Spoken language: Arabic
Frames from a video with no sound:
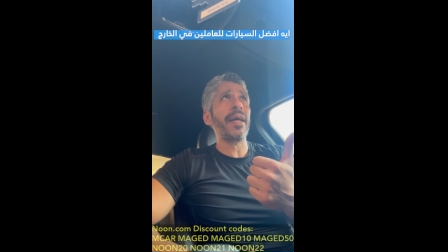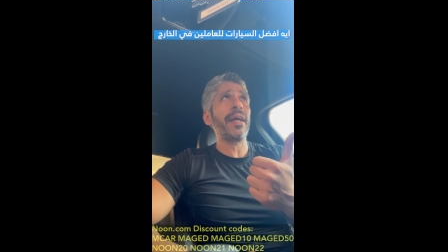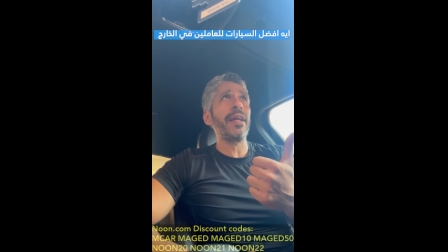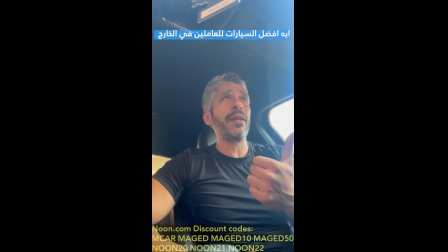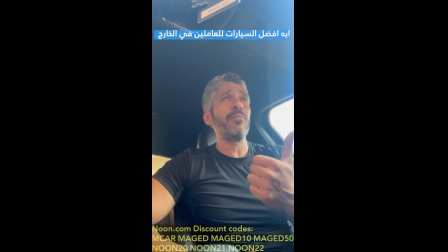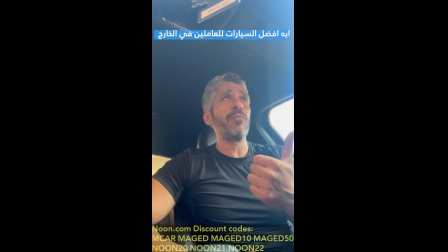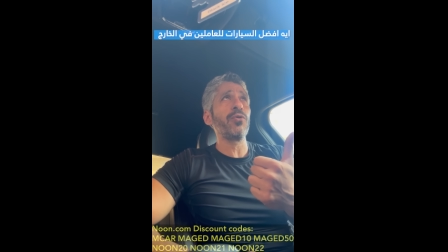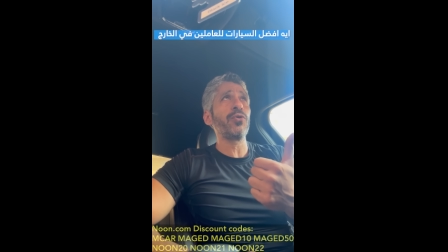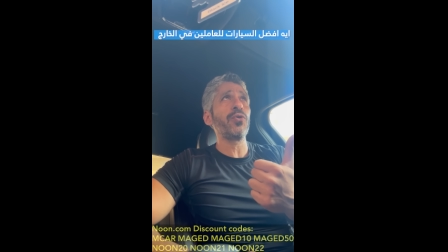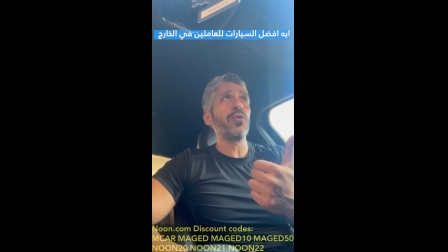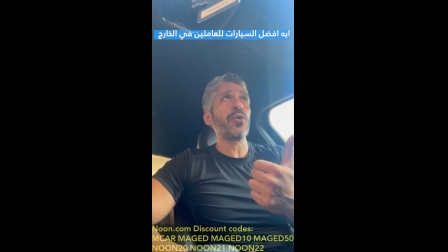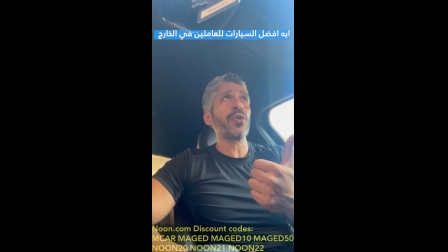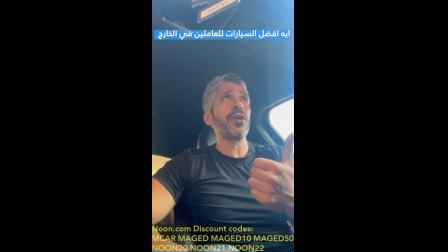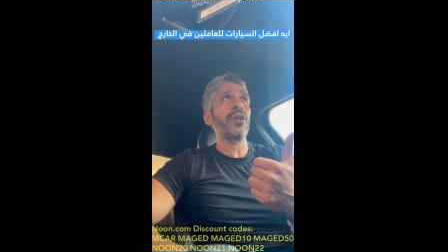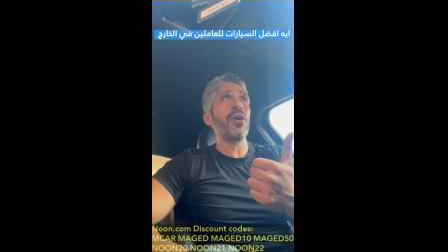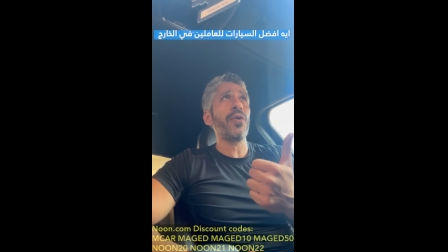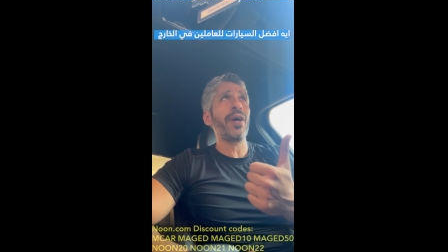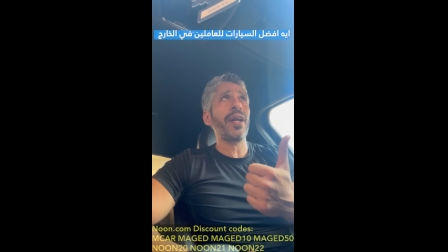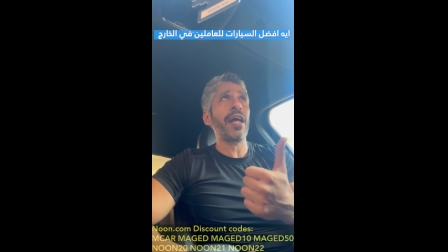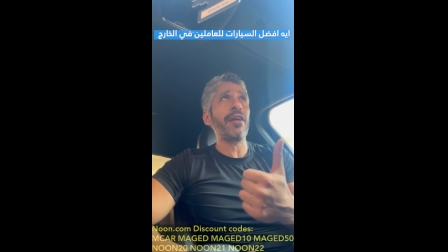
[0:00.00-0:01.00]
الموتور
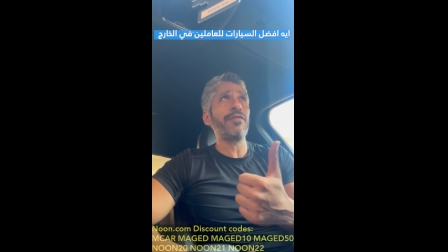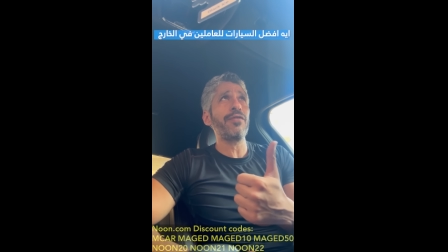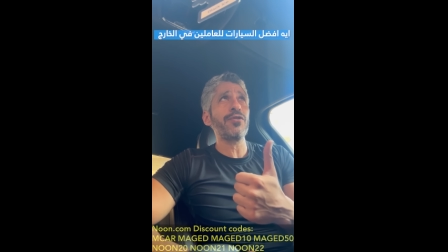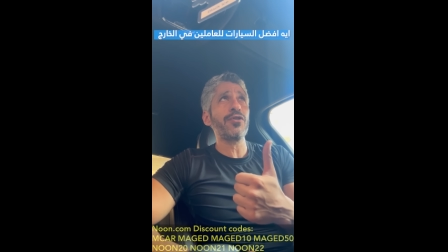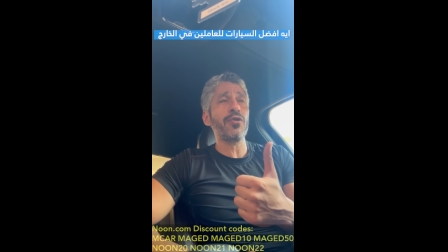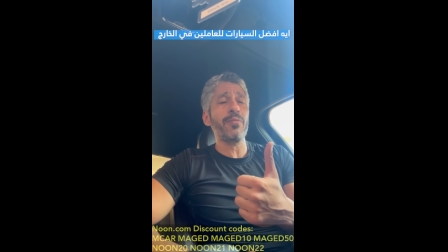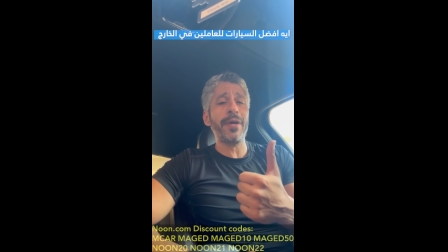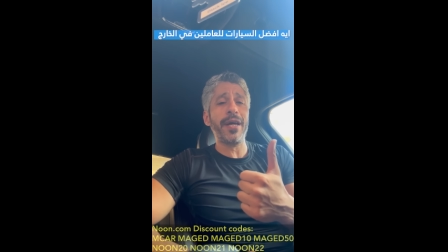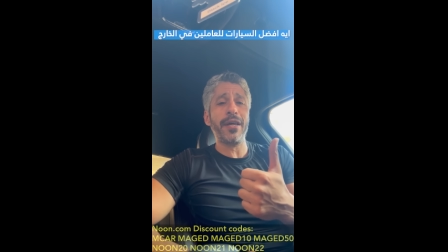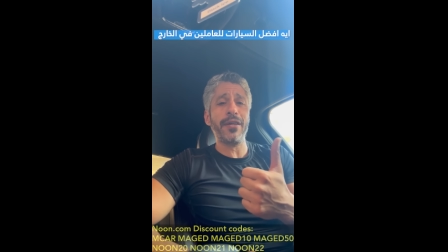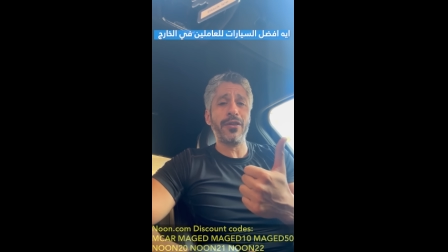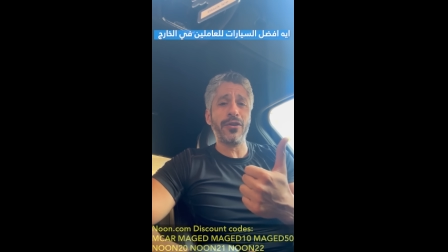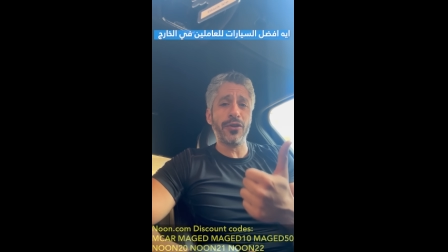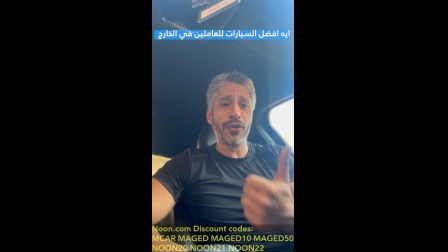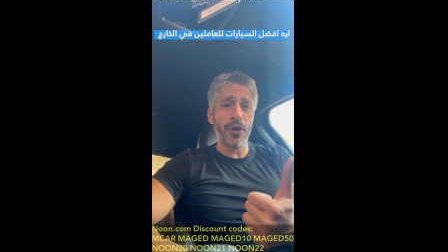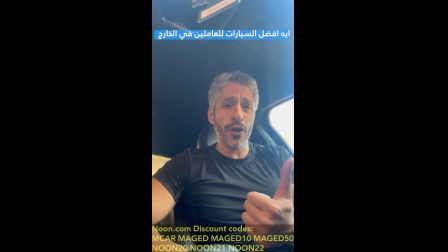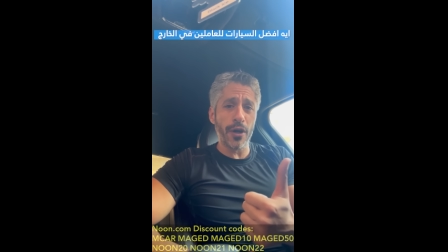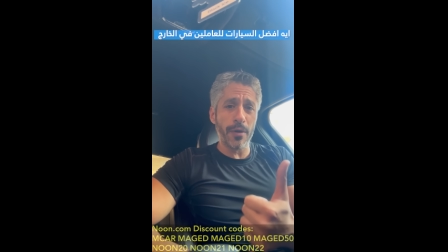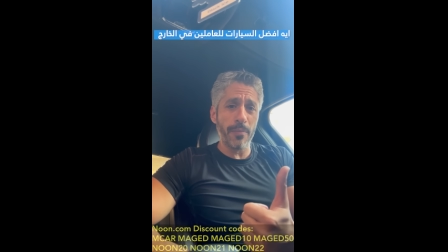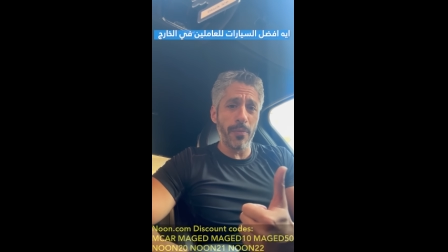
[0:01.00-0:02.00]
اللي هو ال 1600
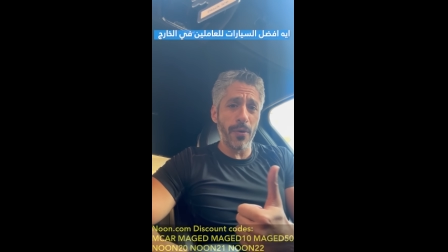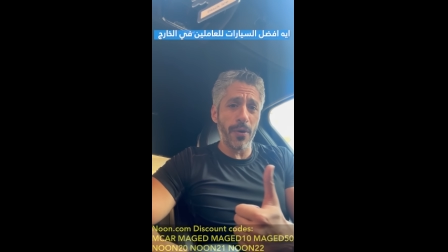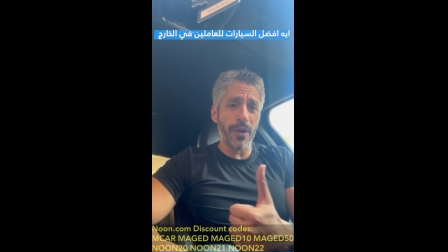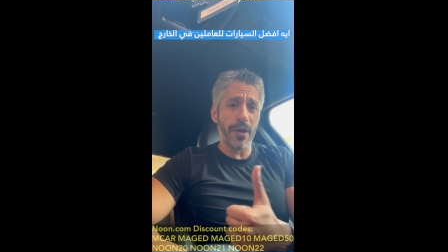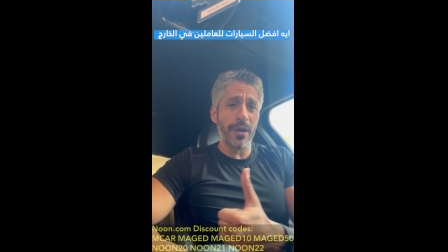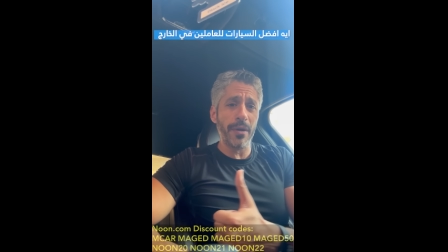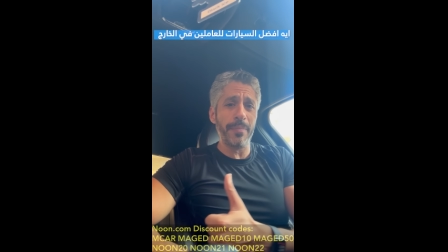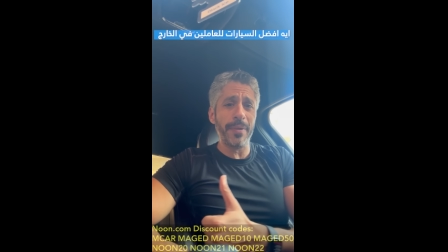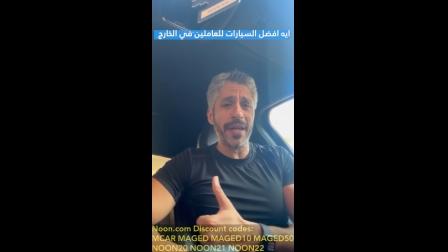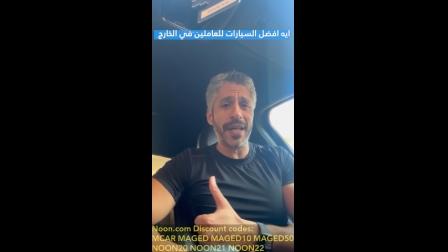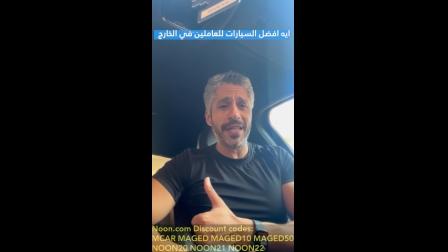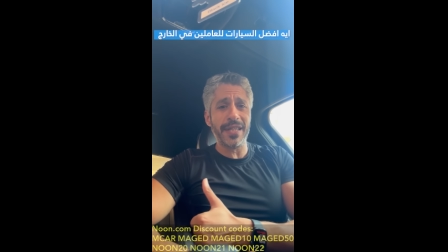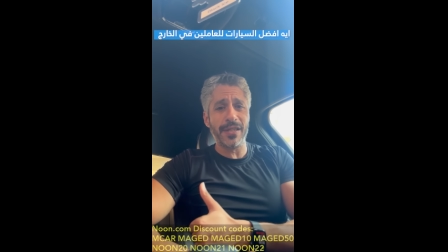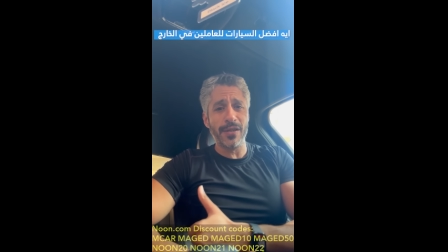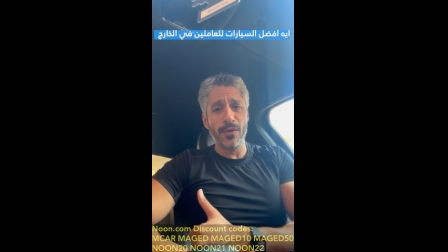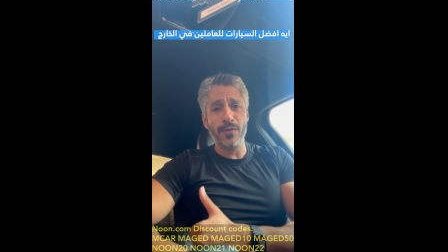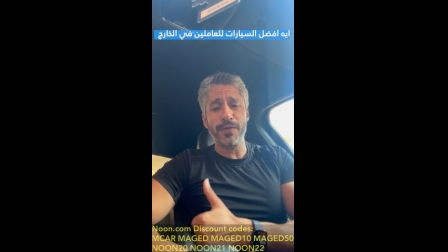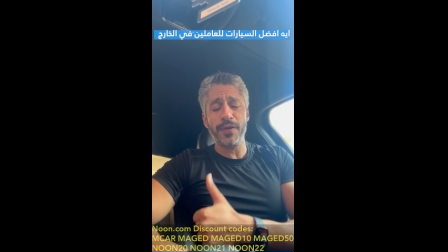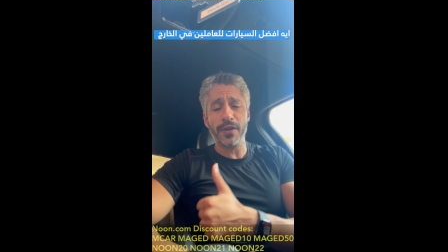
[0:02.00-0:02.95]
التوربو اللي بينزلوه